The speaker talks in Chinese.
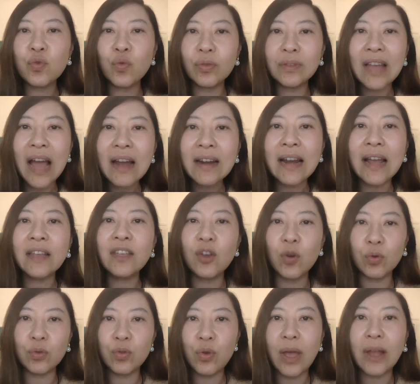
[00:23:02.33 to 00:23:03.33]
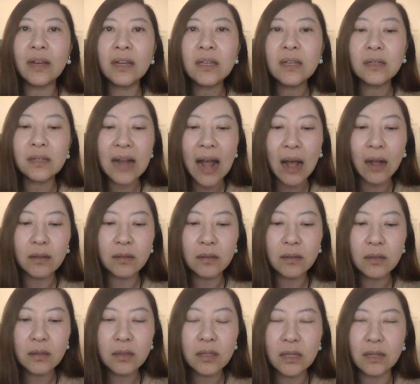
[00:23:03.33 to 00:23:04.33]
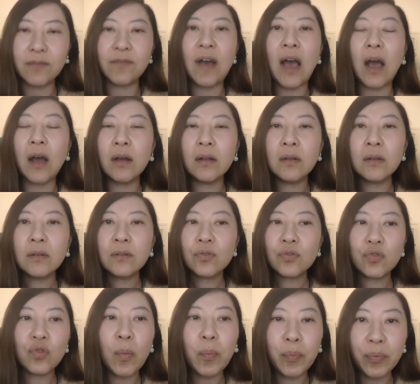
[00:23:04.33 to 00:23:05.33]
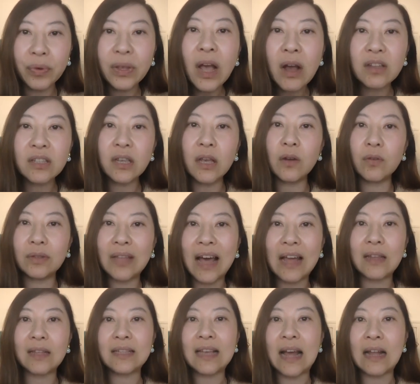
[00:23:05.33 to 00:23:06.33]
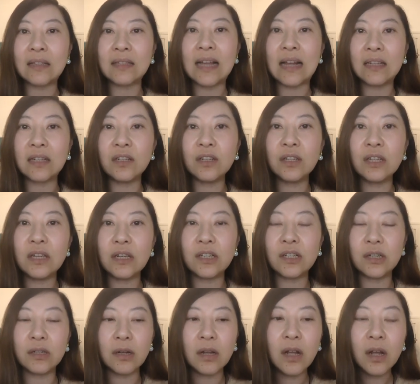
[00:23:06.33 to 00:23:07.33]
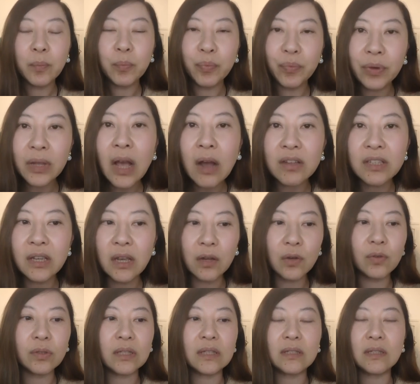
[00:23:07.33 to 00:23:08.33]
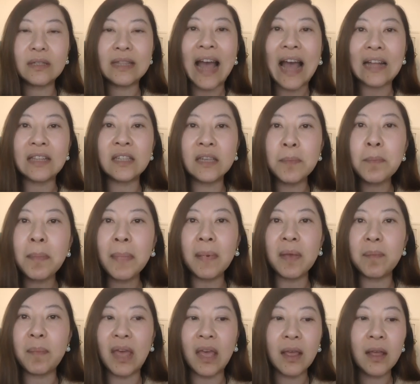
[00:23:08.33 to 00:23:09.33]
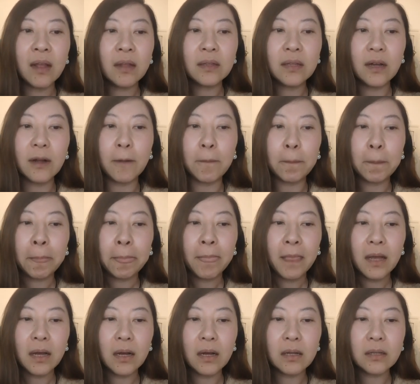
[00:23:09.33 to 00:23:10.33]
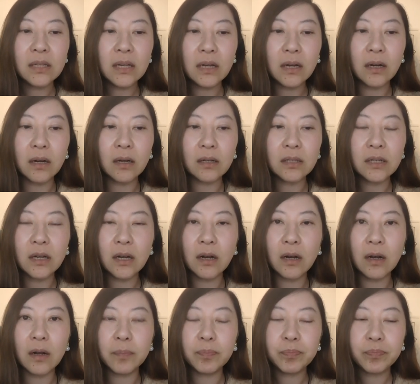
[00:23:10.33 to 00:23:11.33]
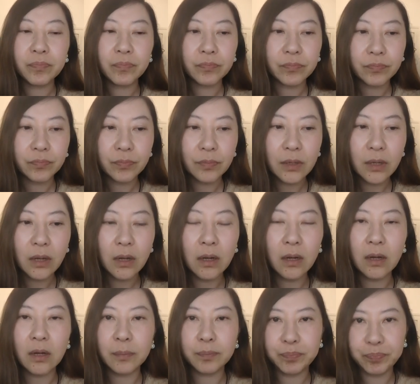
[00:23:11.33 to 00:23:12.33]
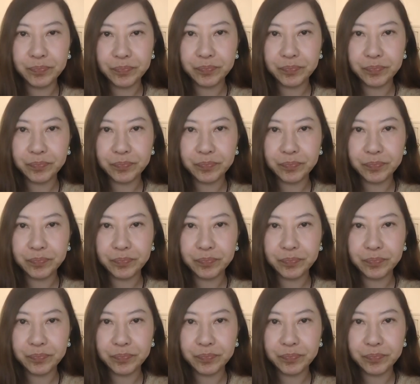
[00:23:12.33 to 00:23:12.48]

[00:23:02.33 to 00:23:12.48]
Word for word: 属当然有权利让警方，就是说不要泄露他的家家庭地址，不要泄露他亲妹妹的呃这个这个呃。